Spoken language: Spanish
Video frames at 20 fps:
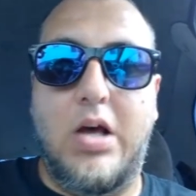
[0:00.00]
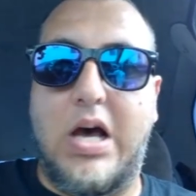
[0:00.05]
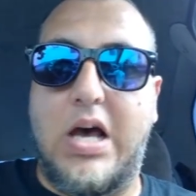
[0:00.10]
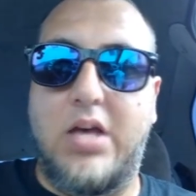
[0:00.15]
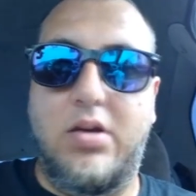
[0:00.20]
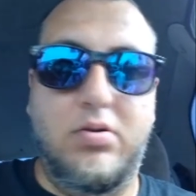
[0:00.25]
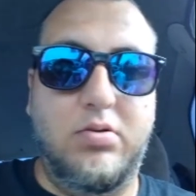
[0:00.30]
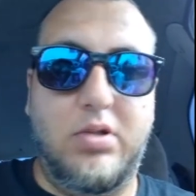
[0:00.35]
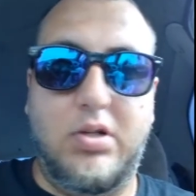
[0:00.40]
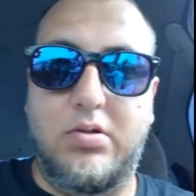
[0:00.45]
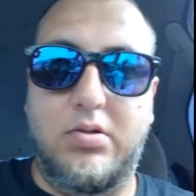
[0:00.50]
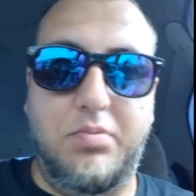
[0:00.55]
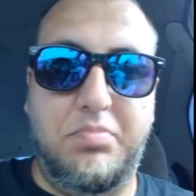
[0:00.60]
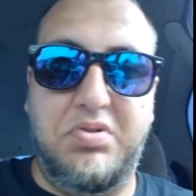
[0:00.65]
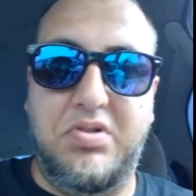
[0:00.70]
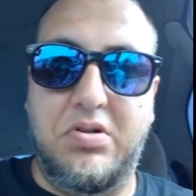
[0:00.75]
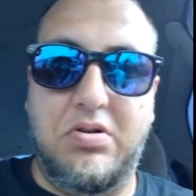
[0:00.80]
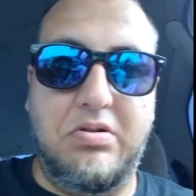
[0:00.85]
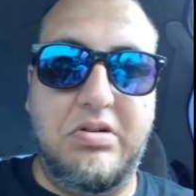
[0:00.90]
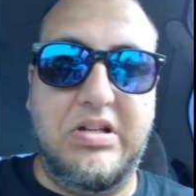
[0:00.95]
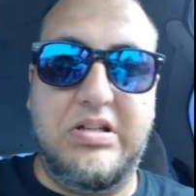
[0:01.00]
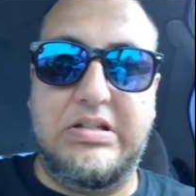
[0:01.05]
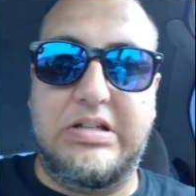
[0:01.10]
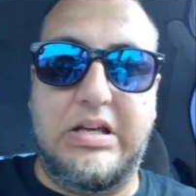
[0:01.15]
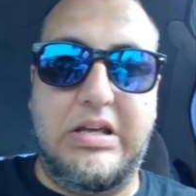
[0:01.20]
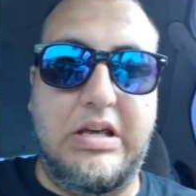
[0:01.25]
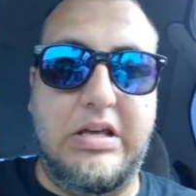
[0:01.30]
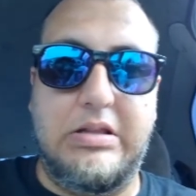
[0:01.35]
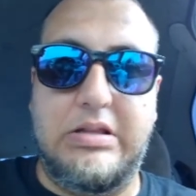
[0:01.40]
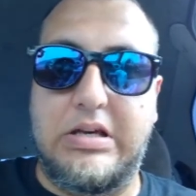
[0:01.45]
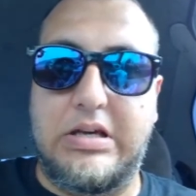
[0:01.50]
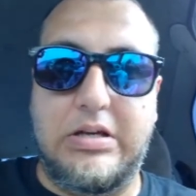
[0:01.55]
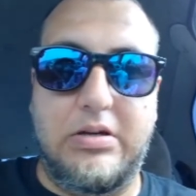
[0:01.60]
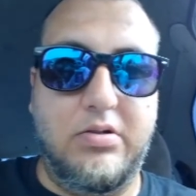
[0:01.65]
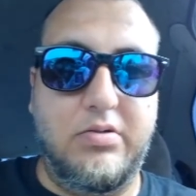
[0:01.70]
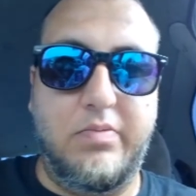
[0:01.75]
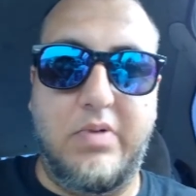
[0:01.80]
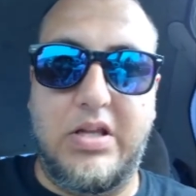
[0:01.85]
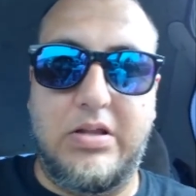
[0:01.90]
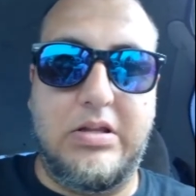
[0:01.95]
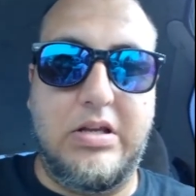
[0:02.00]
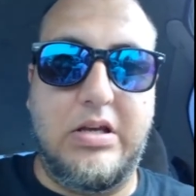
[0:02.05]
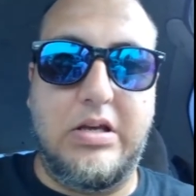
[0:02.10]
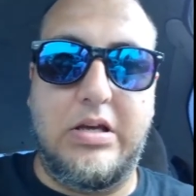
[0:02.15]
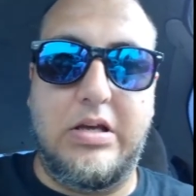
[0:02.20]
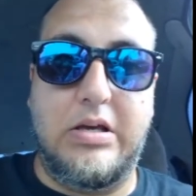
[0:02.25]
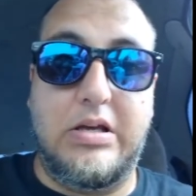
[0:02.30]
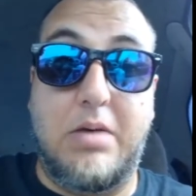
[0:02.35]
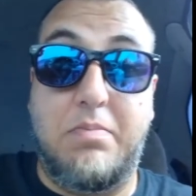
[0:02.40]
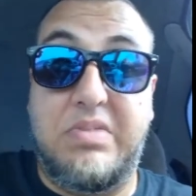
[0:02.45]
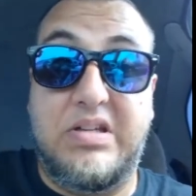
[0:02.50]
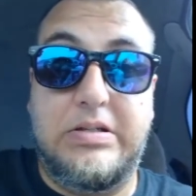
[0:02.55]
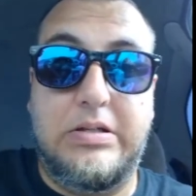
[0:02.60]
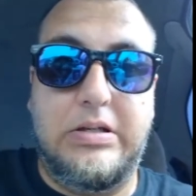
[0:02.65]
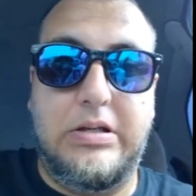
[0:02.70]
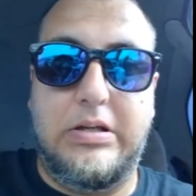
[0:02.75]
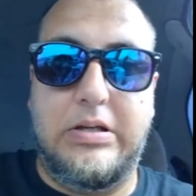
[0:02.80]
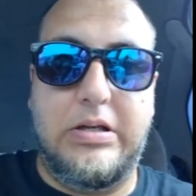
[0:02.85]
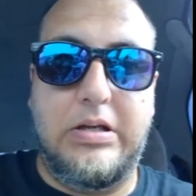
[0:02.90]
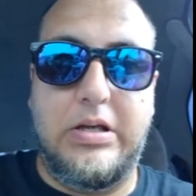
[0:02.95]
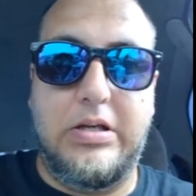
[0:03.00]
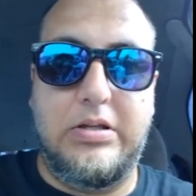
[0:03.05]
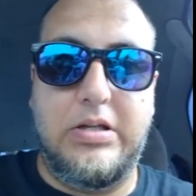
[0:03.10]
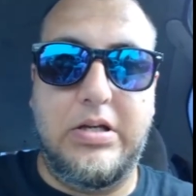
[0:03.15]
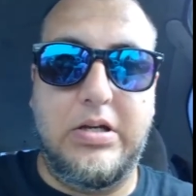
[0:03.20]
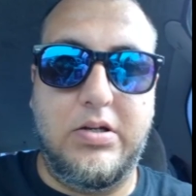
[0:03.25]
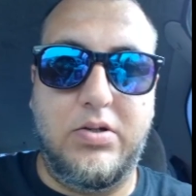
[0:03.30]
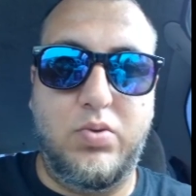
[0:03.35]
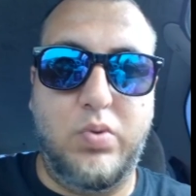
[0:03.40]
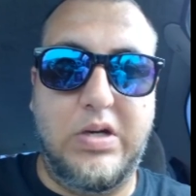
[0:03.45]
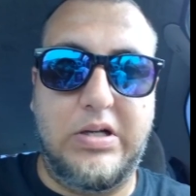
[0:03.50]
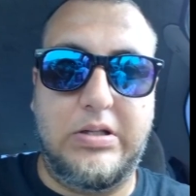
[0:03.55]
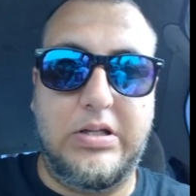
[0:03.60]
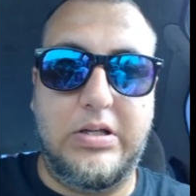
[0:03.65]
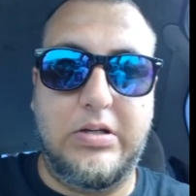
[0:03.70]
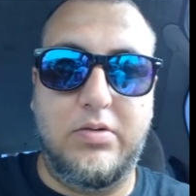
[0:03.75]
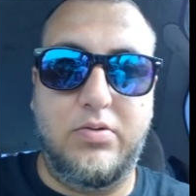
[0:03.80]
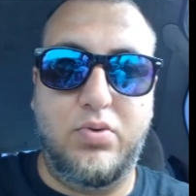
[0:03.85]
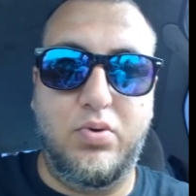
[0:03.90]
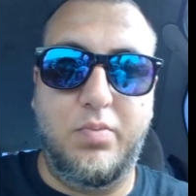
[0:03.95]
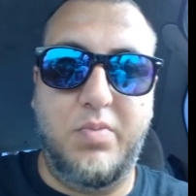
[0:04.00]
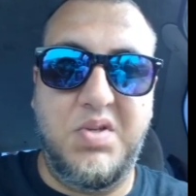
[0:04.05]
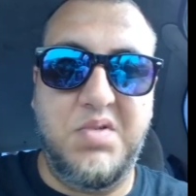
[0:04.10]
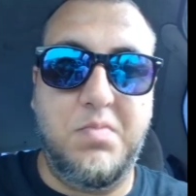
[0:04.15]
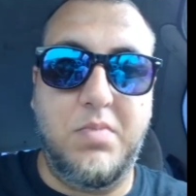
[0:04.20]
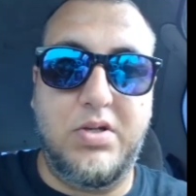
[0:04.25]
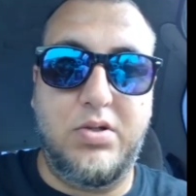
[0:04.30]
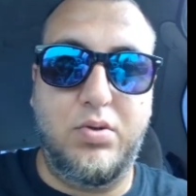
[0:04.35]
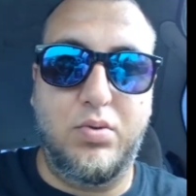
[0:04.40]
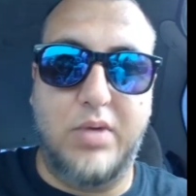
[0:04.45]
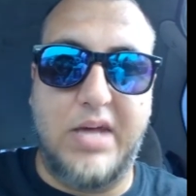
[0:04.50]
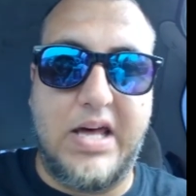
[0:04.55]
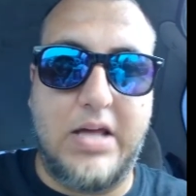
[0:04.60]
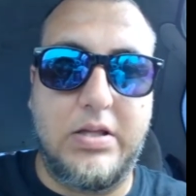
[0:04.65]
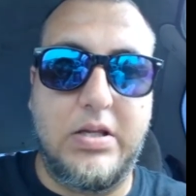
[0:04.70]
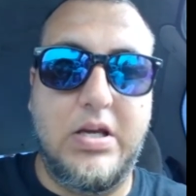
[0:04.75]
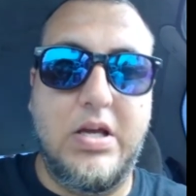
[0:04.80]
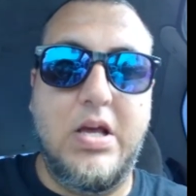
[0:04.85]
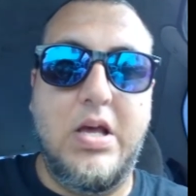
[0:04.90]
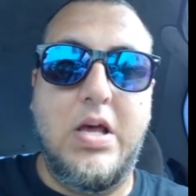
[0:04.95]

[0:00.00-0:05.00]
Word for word: hay otras opciones, hay gente que los vende capaz y tienen suerte en su misma ciudad.